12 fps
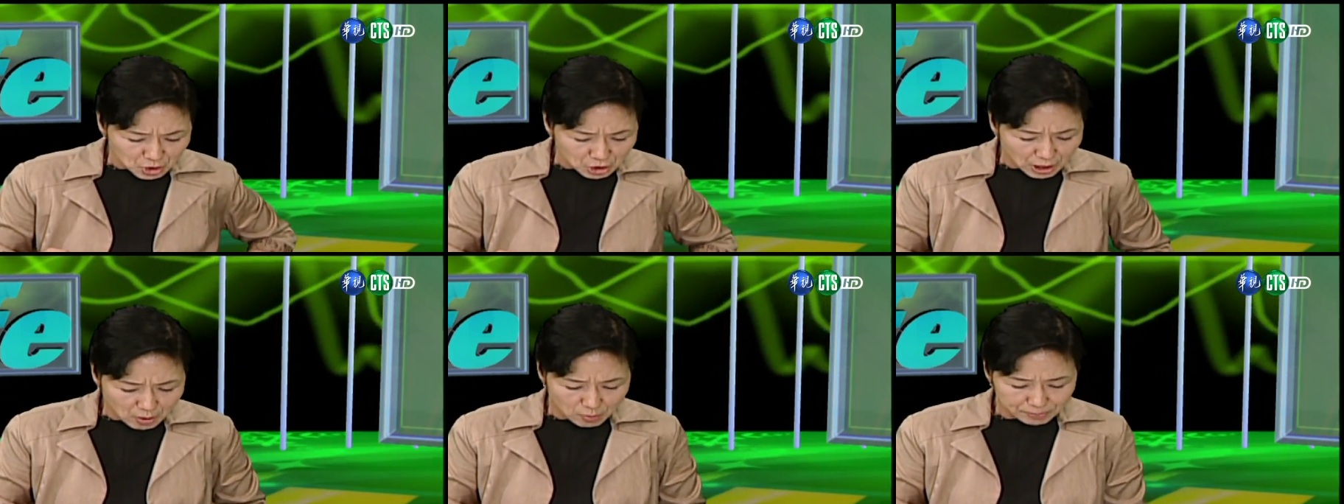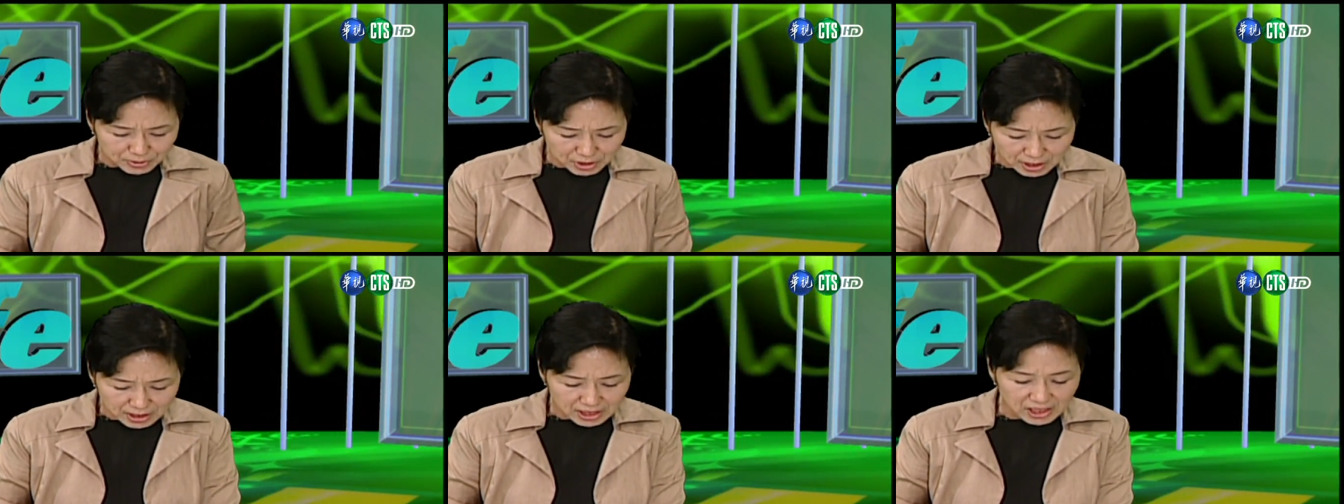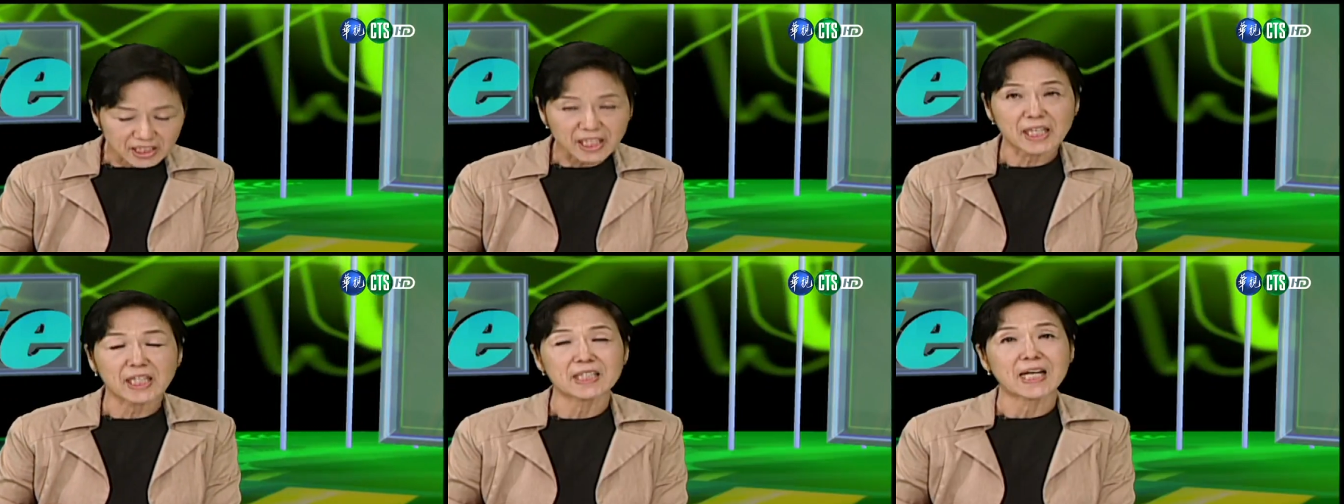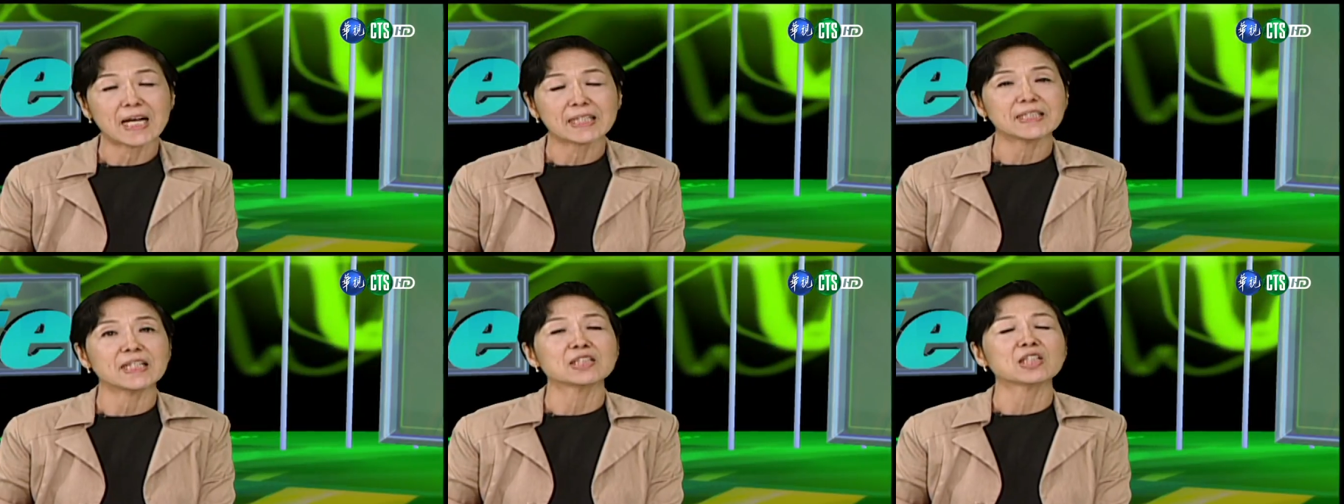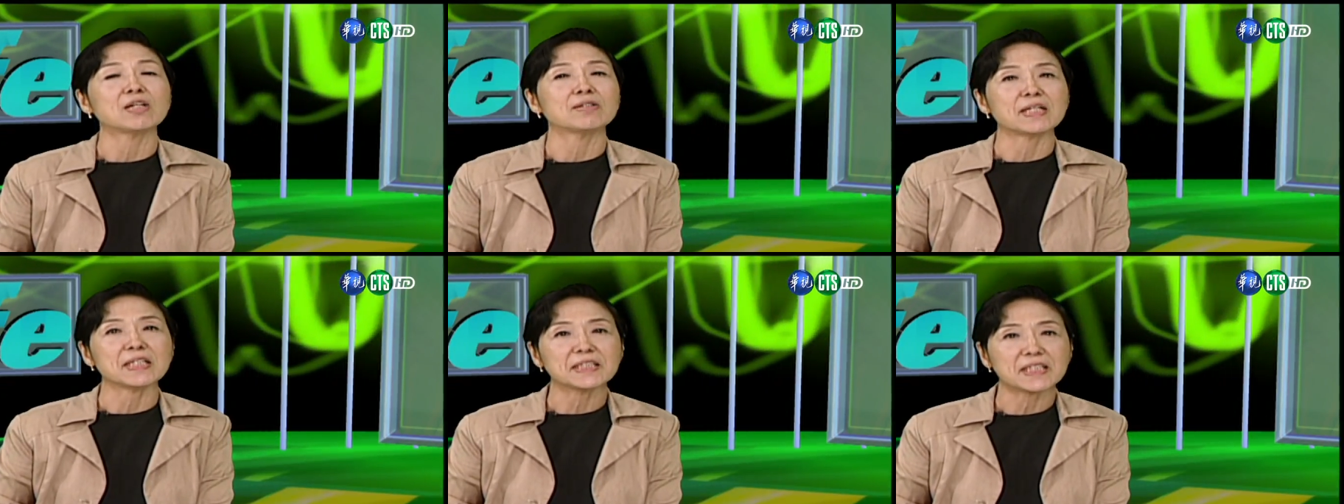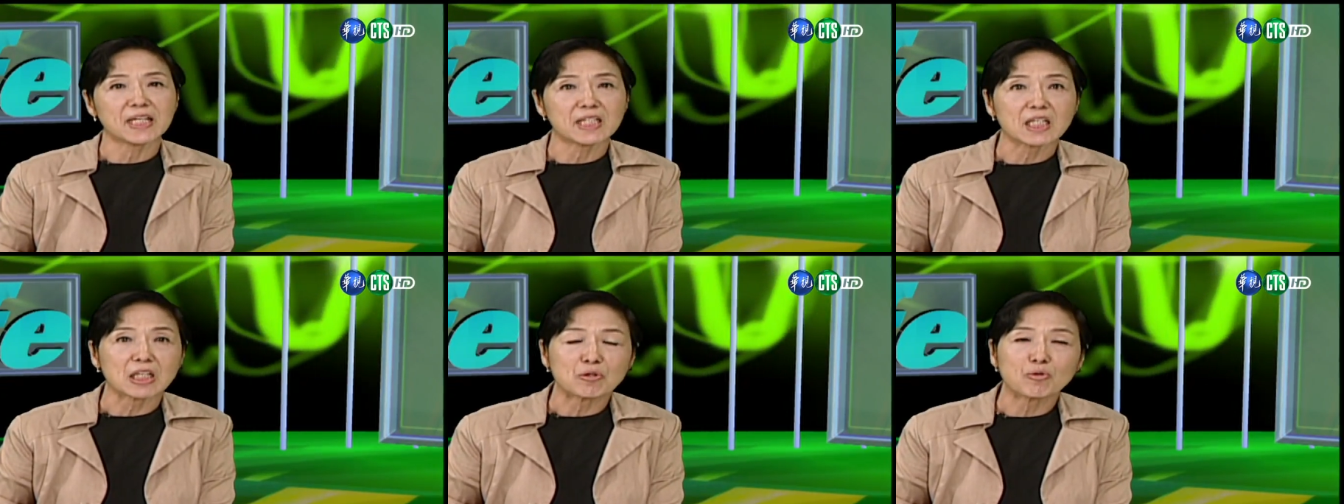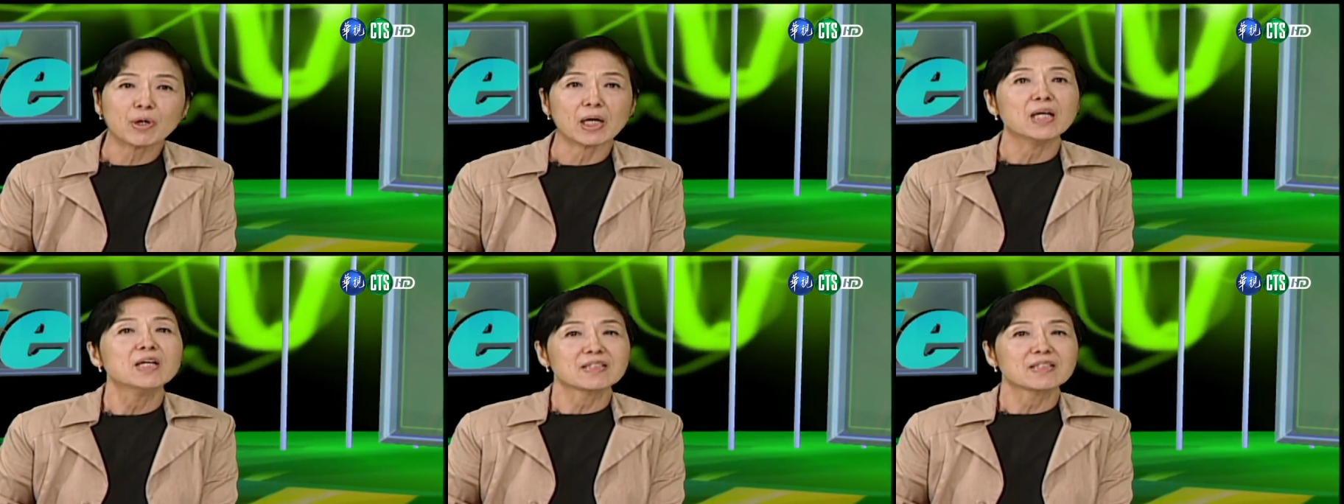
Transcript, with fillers: 那我们今天跟大家介绍的一些理论，